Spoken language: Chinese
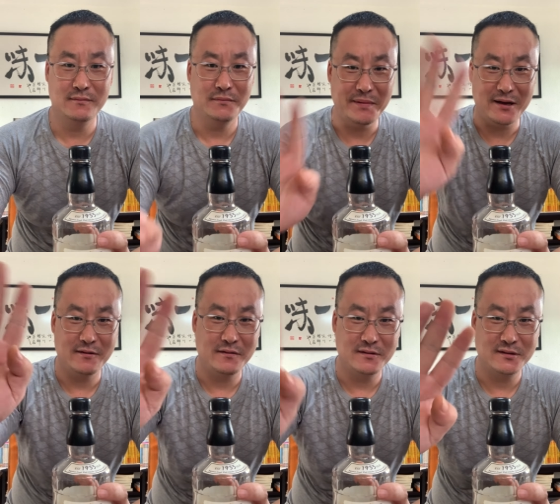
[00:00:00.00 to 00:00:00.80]
拜拜，
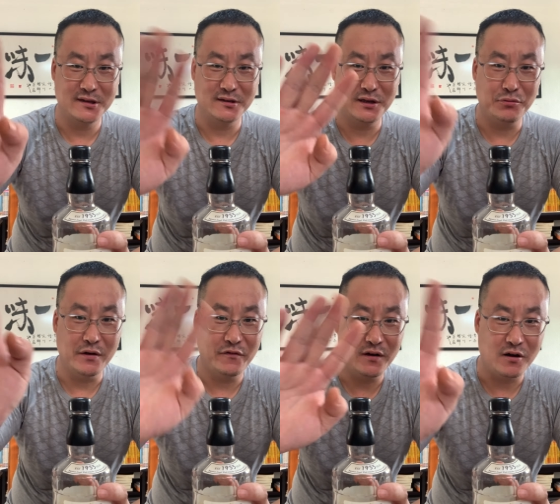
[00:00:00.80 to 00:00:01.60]
请订阅
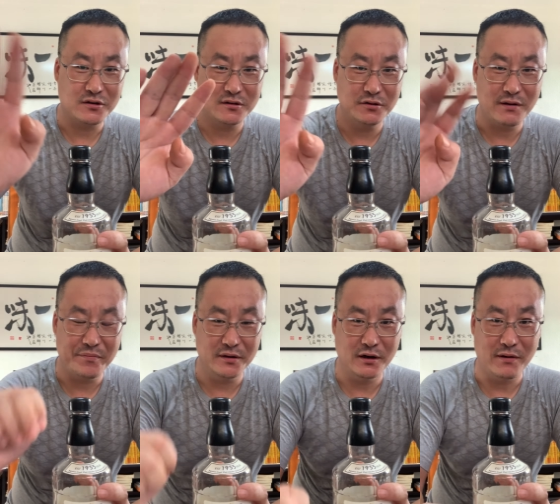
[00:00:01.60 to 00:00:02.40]
冯老师有关
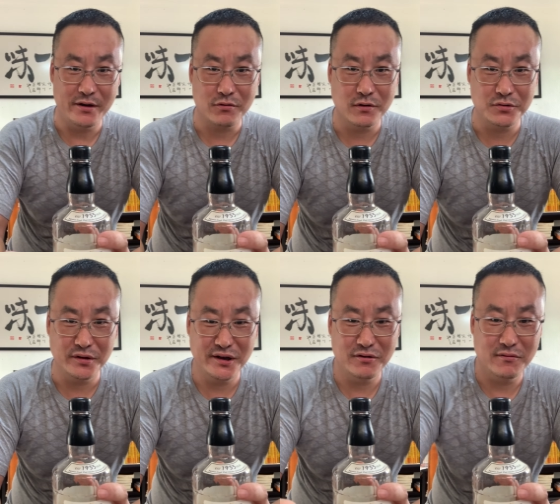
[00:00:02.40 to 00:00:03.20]
频道，我还有国学
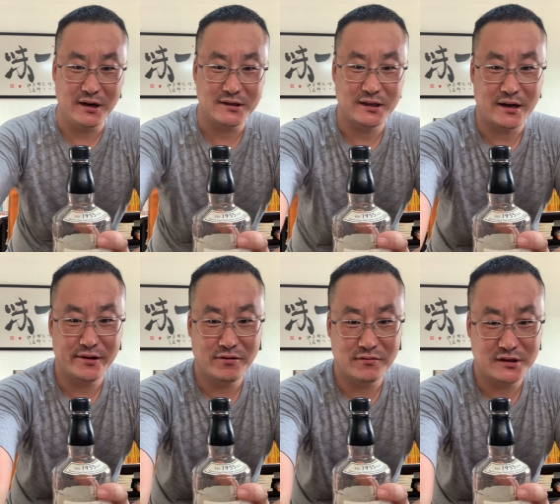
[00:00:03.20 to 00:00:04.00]
内容啊，其他内
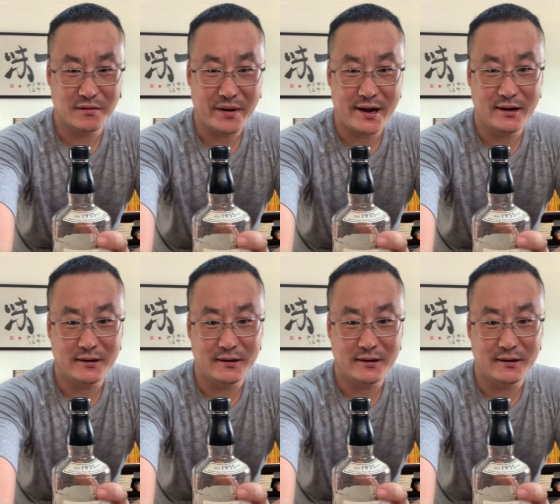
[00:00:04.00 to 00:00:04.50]
容接拍。